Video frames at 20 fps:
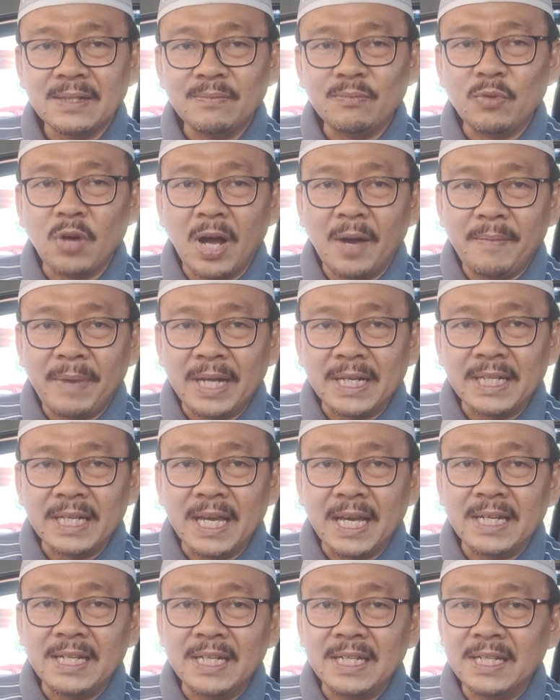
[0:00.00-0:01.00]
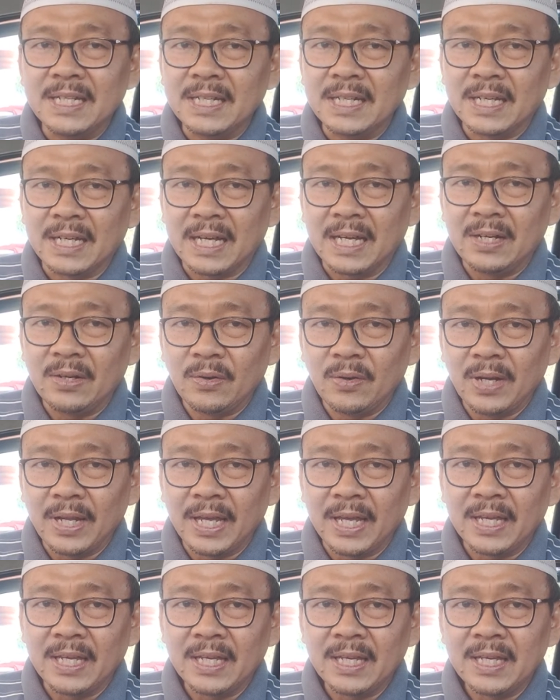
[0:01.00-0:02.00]
Muhammadiyah didirikan
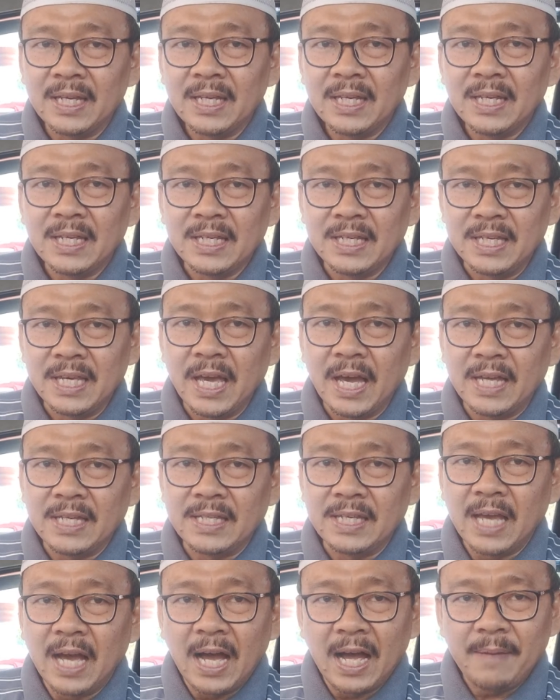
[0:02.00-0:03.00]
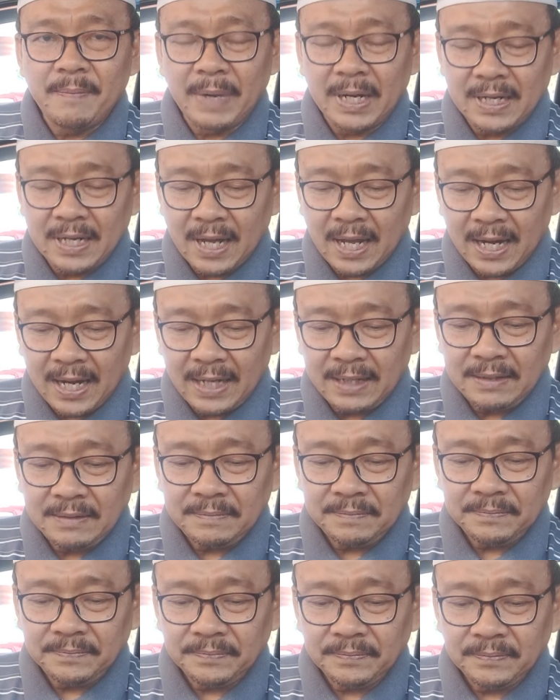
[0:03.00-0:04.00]
oleh Kiai Haji Ahmad Dahlan